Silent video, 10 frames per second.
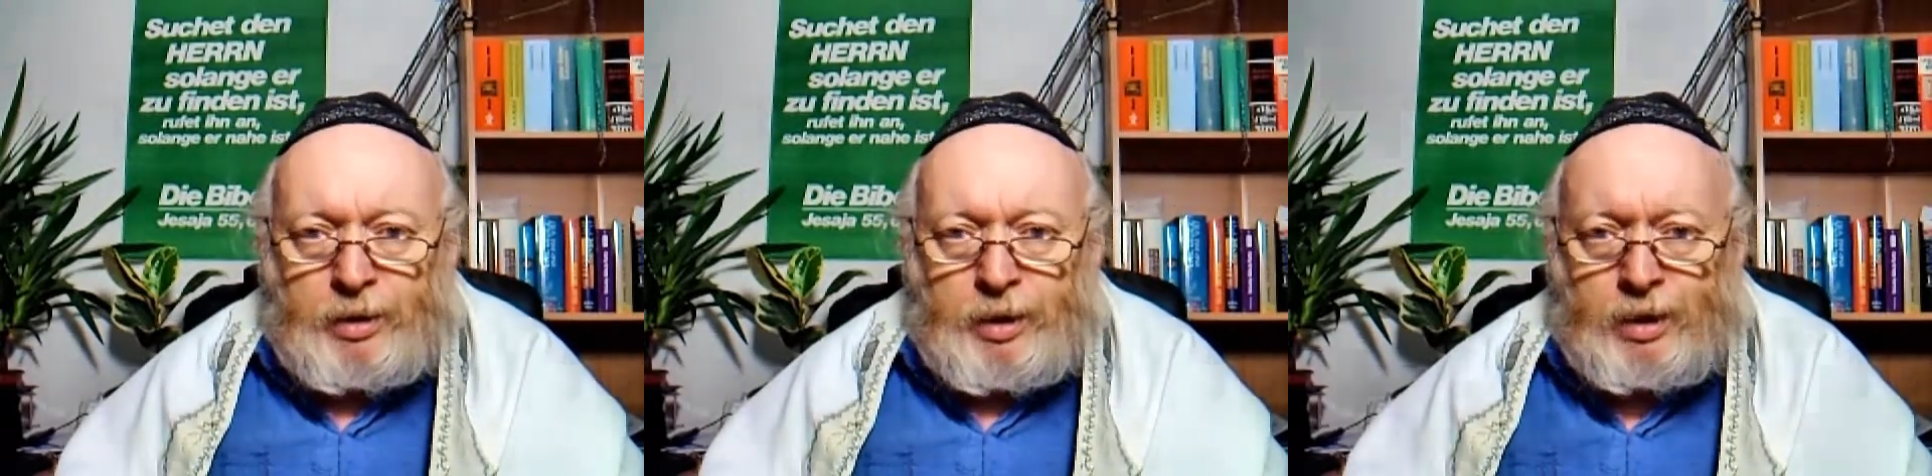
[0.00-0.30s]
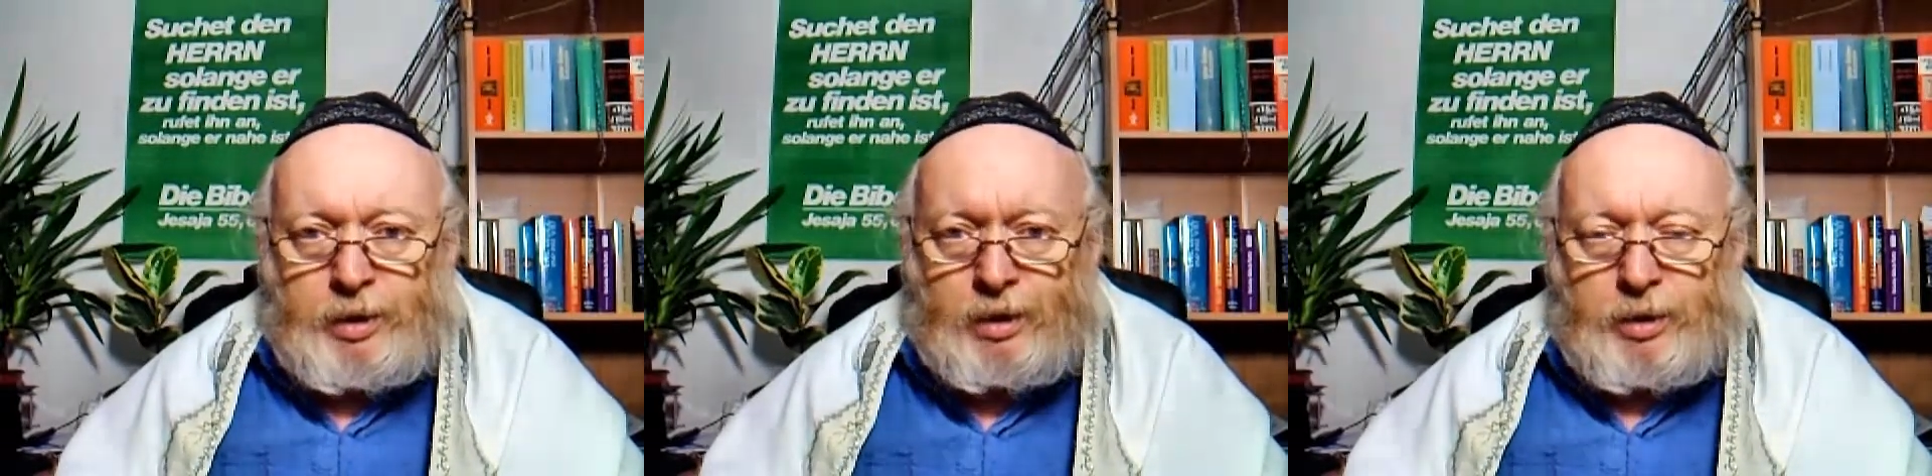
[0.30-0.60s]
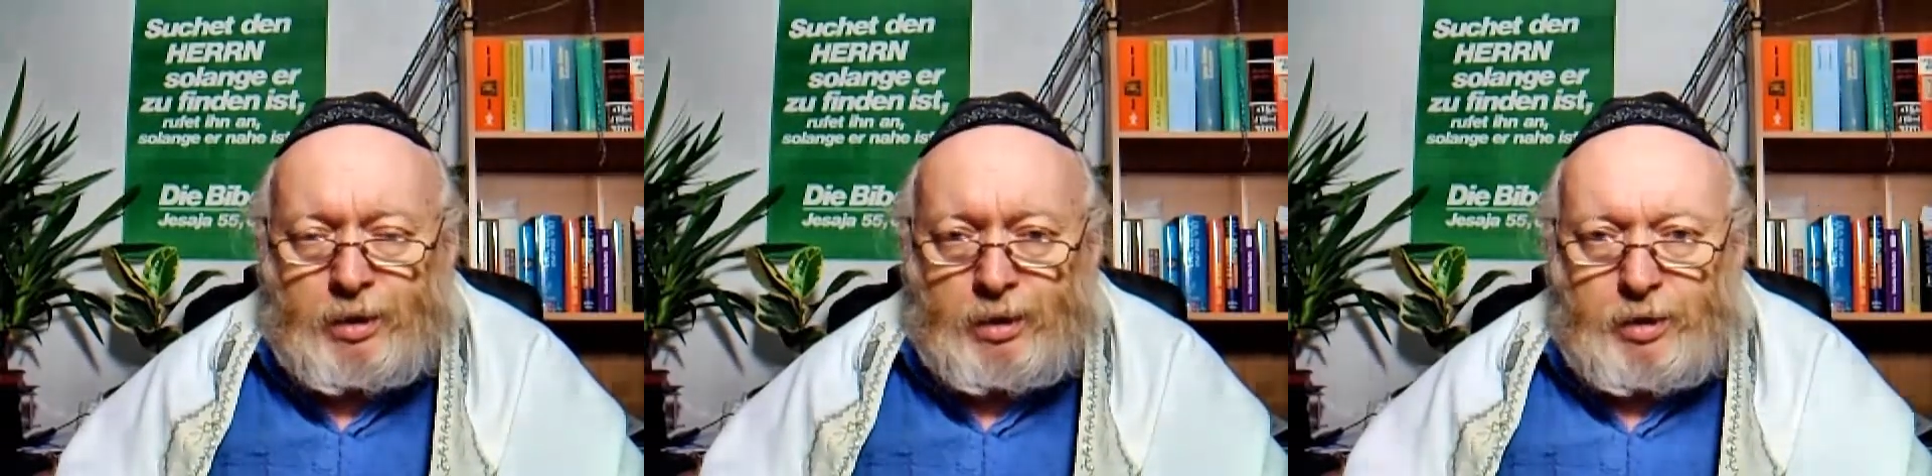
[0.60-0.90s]
nicht
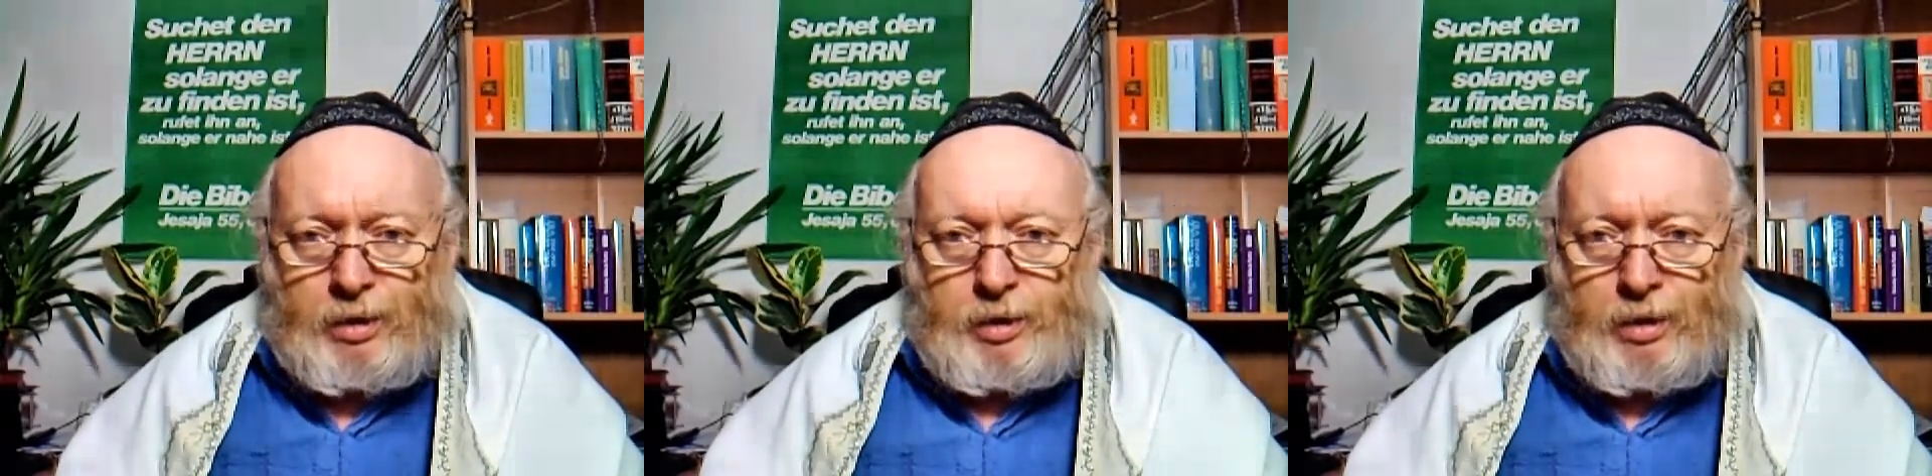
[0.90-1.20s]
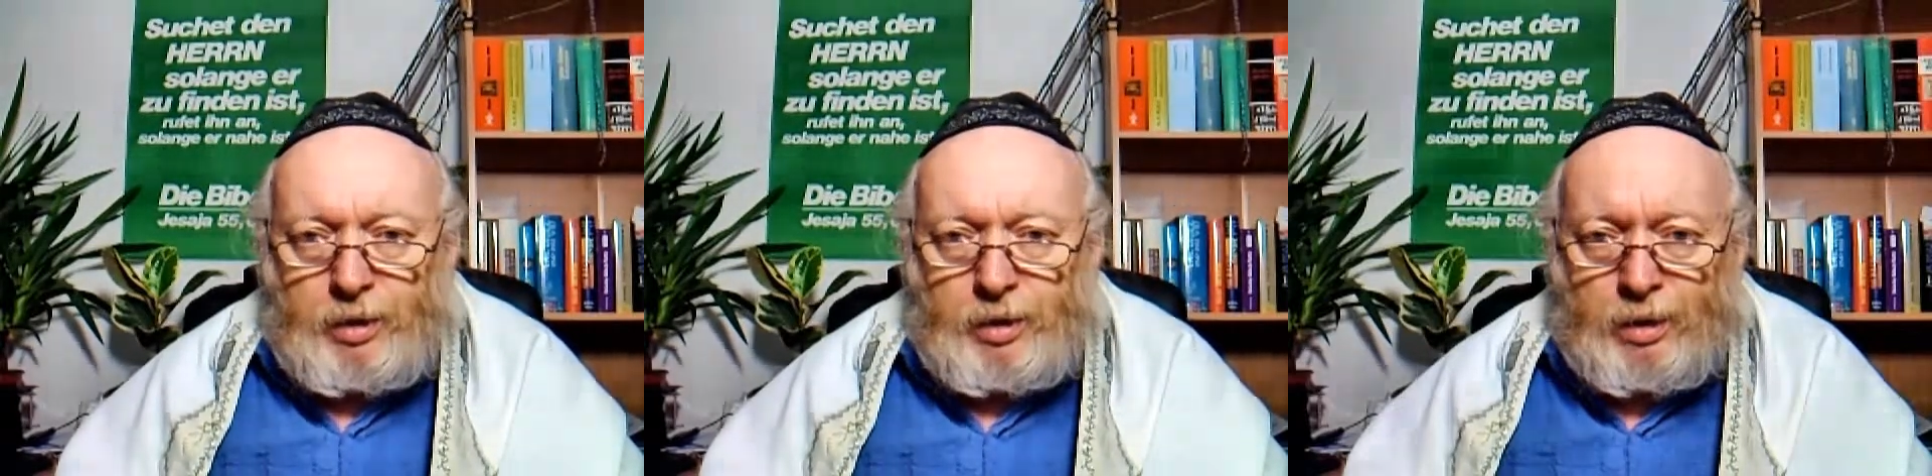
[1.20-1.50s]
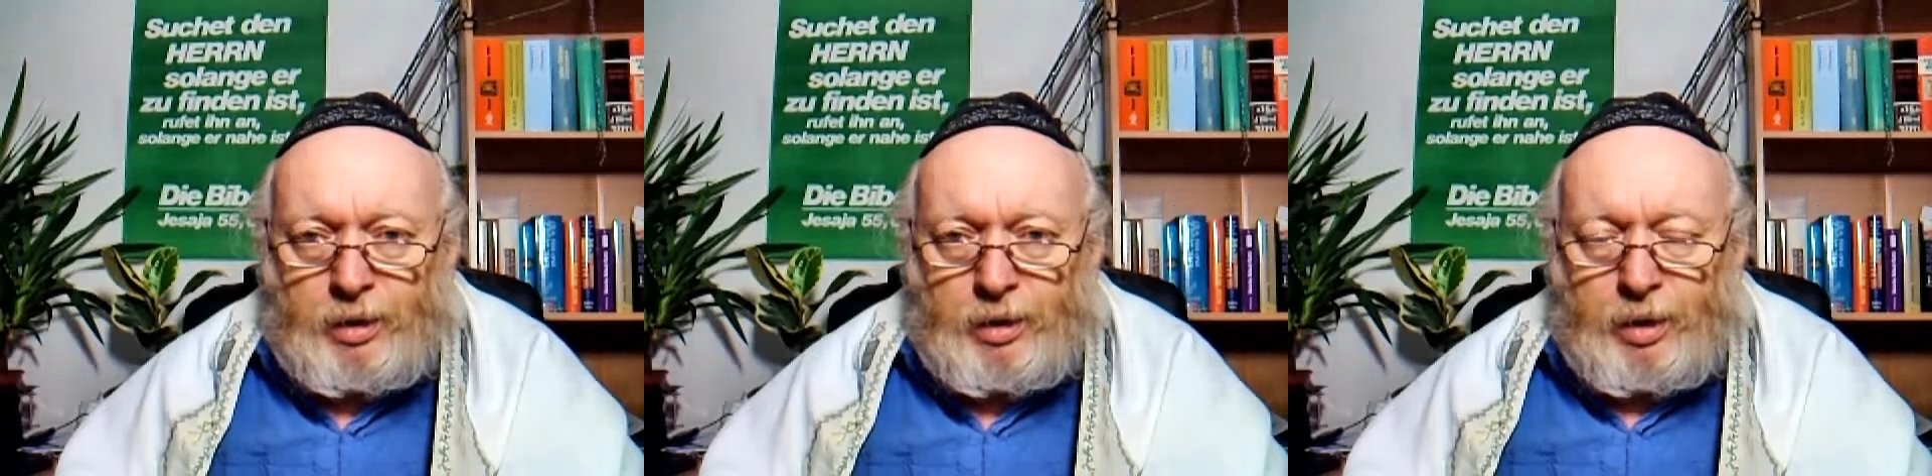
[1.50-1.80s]

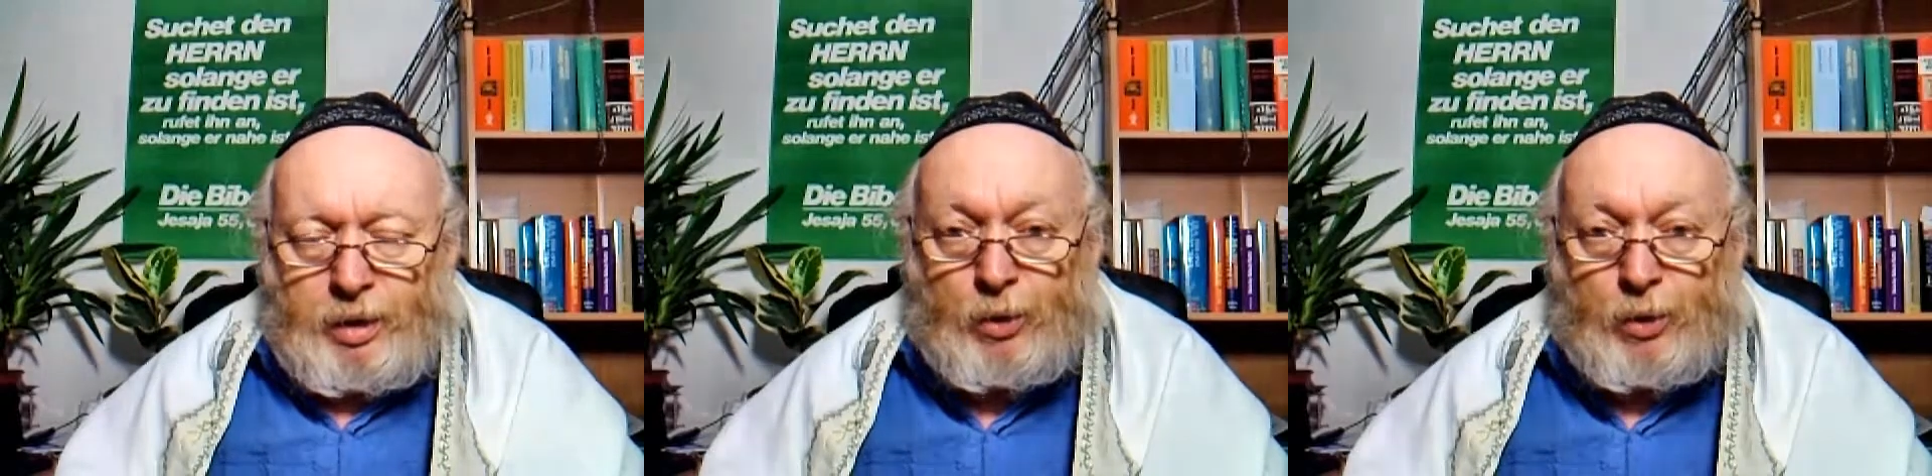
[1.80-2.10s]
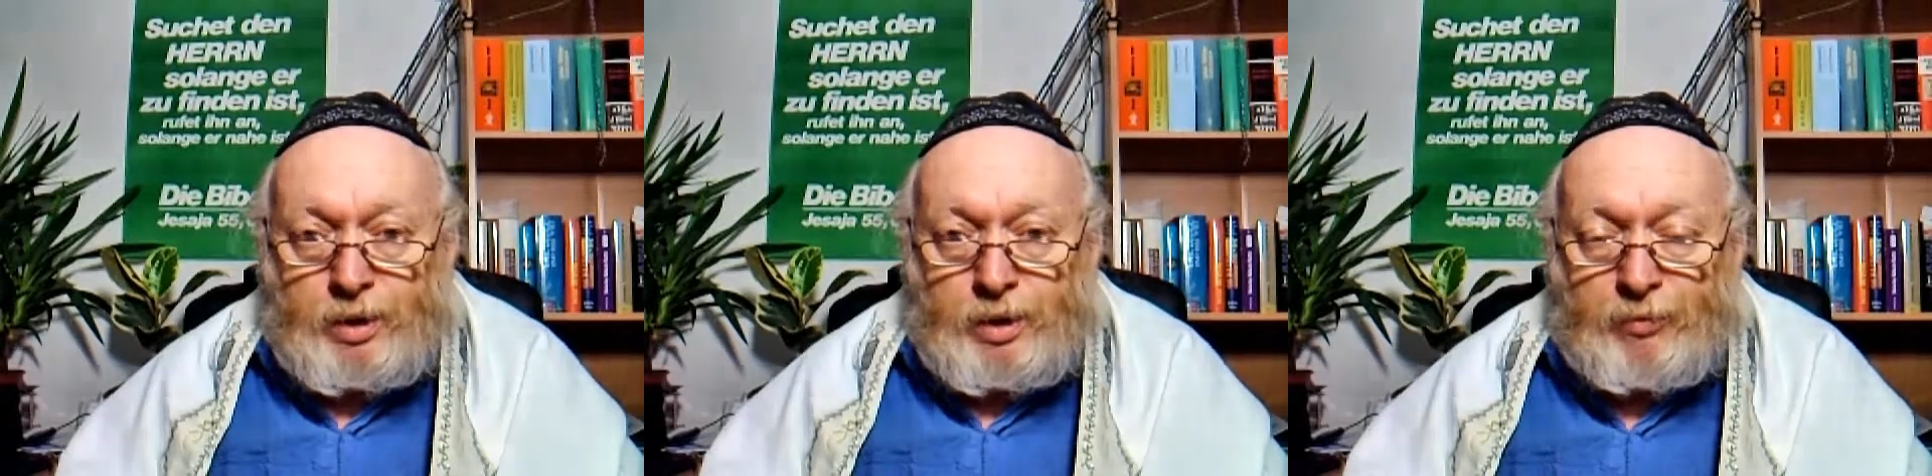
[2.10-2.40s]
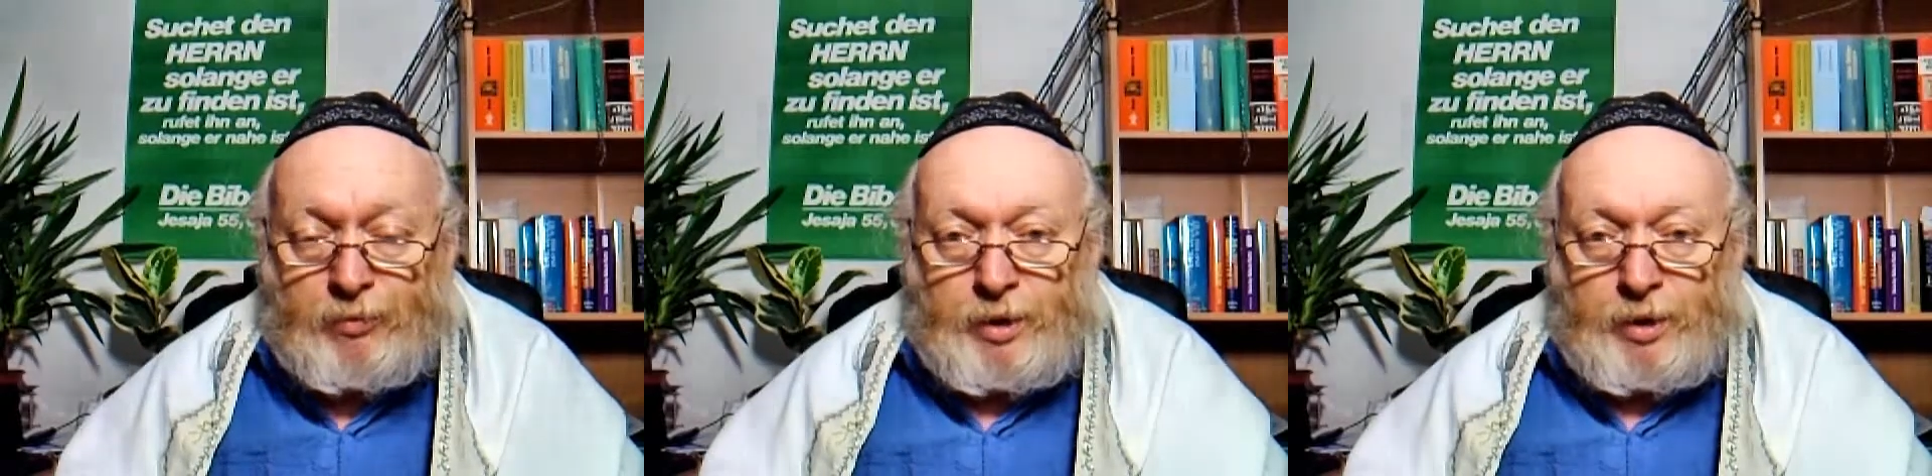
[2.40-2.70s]
gehorsam
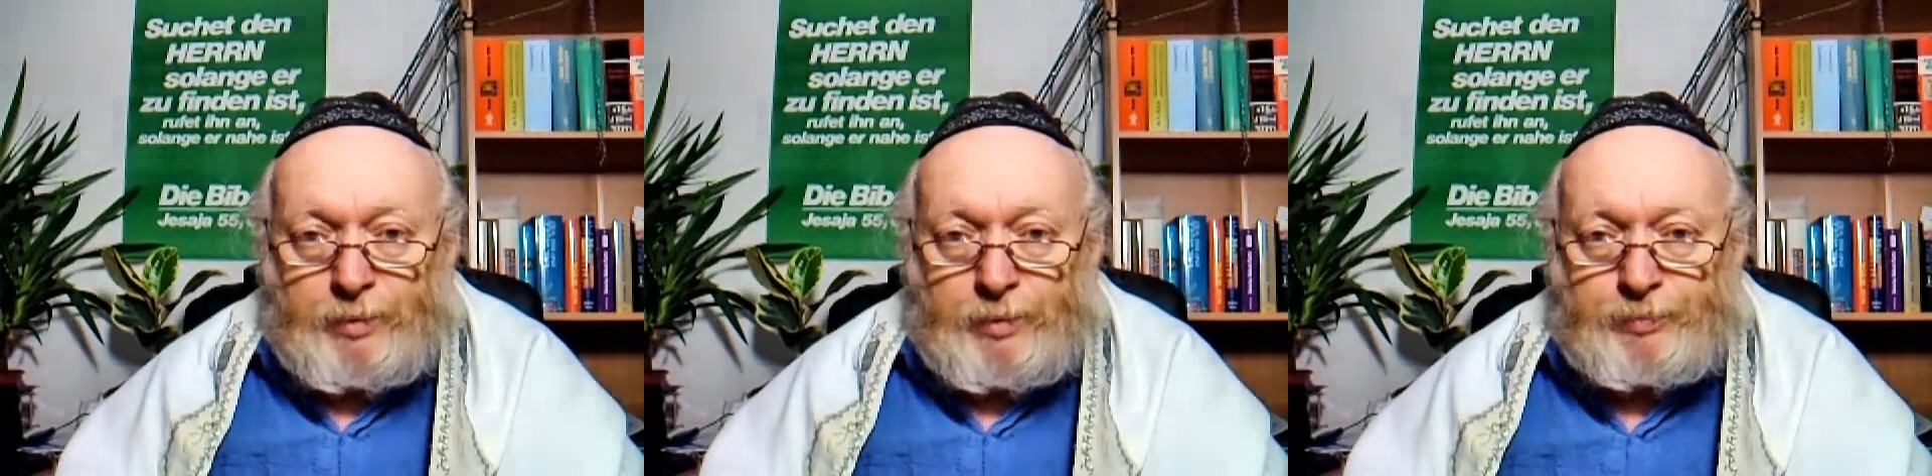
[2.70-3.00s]
wart,